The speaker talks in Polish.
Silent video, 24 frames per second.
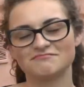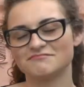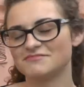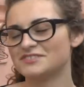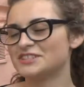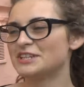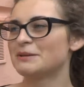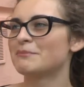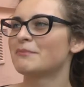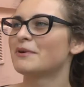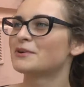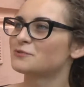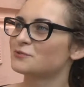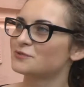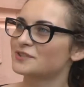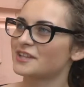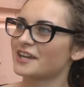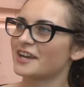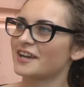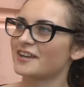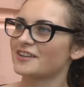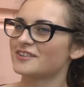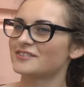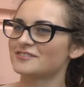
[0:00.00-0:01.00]
Nie ma
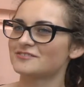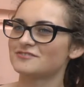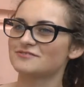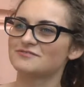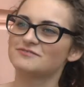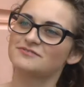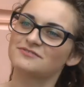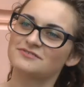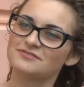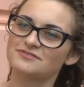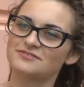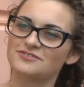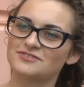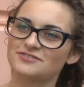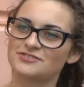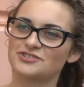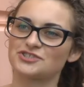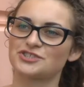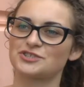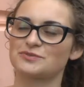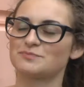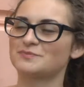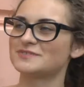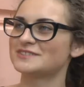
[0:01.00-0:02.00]
tutaj
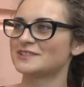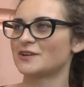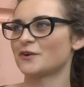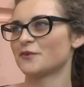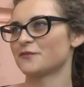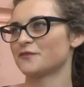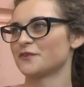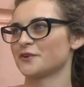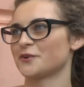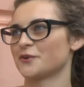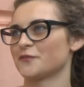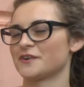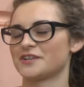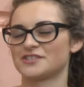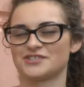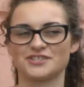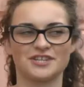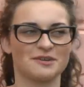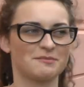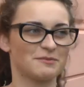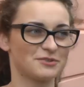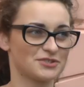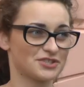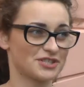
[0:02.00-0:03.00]
czym
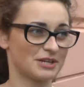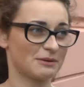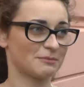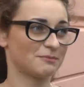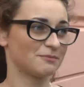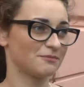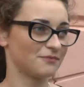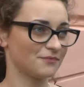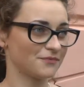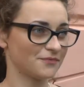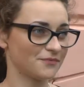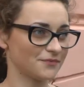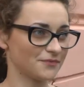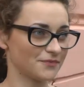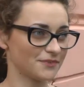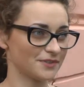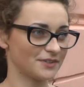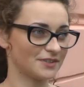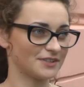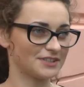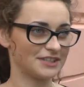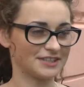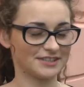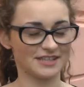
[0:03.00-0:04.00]
zaoferować. Ja mieszkam
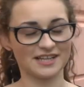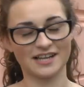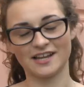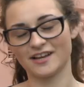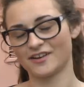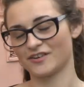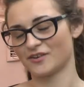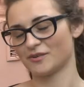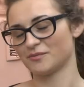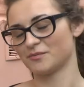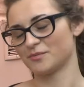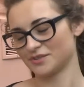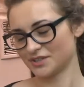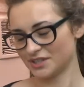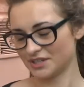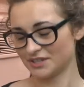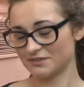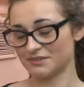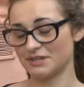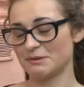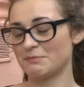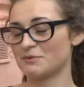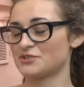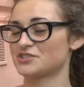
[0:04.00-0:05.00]
w, niedaleko, bo nie,
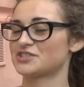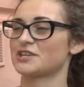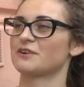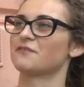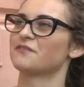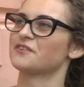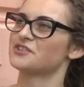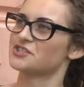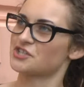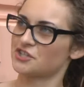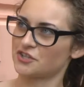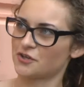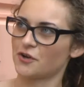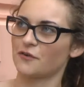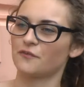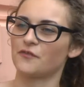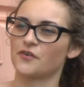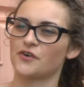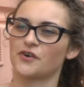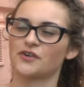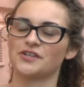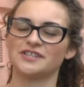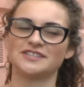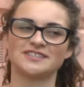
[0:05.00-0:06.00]
nie mieszkam gdzieś tylko
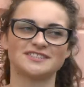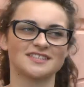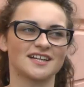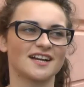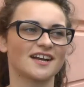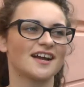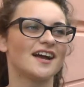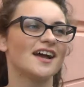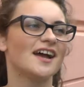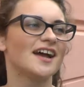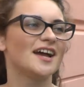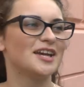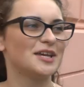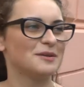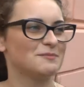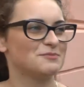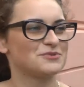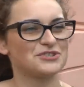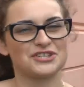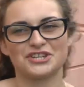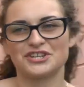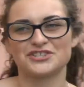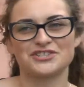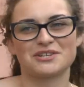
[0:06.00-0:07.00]
w okolicach i
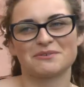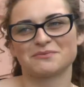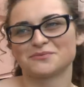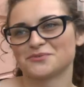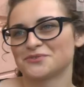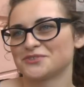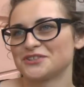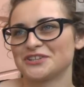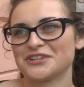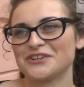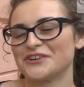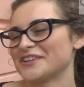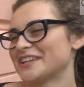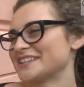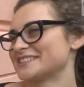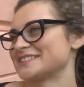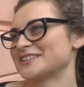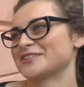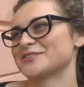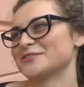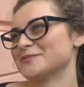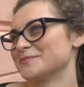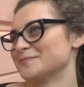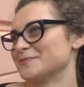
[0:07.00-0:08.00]
przyjeżdżam tu tylko na
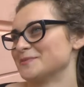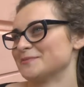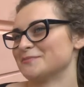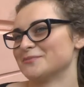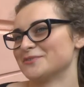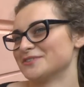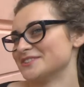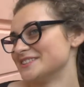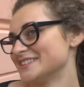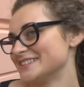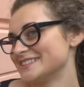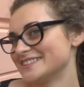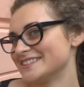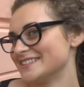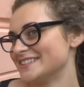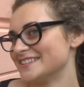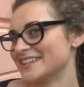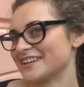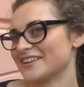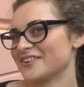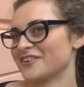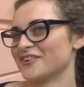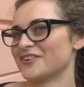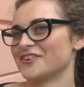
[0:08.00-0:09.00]
zakupy, bo nic
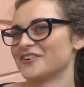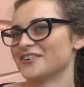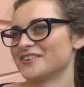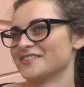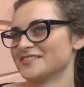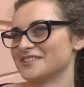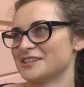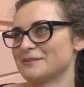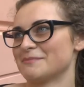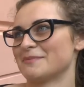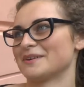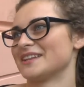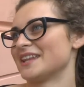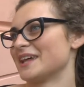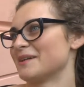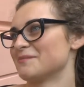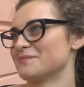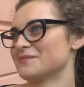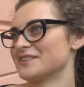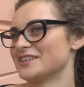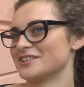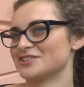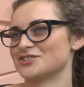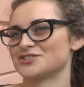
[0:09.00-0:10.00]
innego nie ma dla
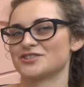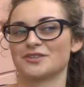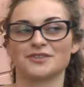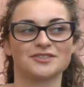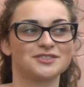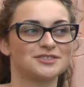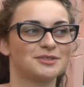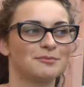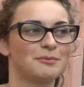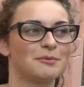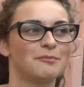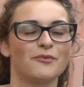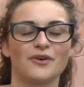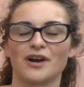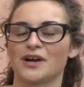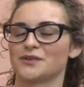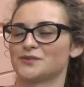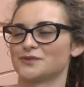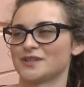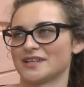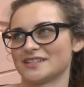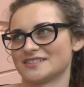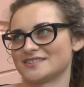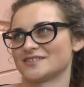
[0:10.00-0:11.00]
mnie, co, co bym
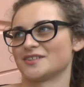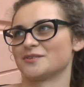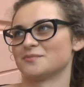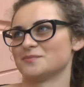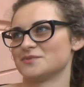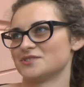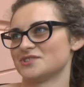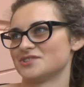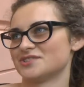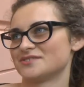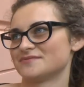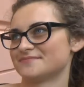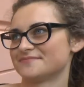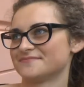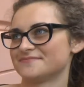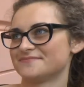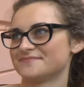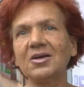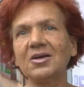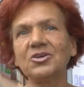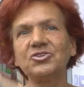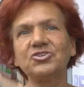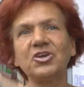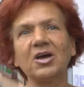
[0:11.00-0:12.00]
mogła tutaj zrobić.
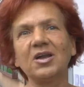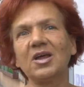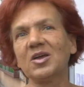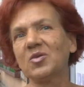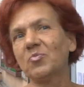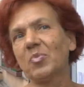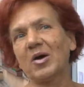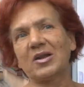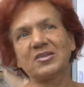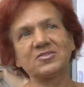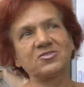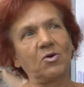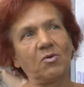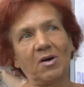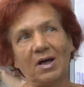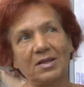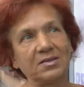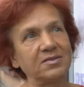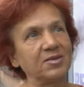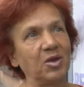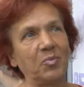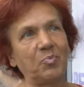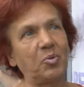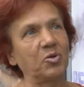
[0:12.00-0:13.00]
Zieleń bardzo
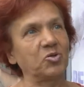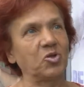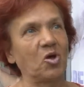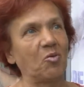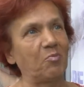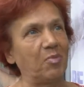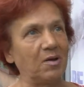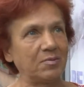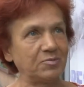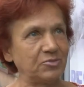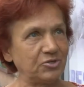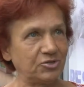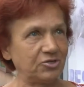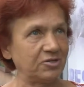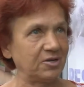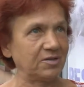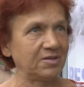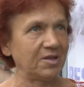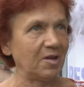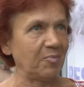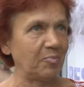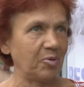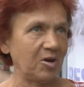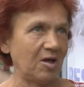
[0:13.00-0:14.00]
ładnie, podoba mi
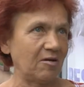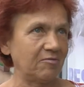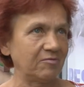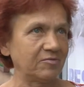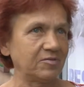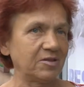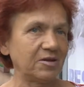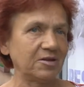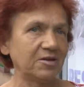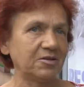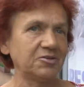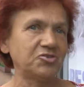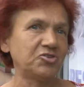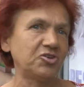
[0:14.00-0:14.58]
się, naprawdę.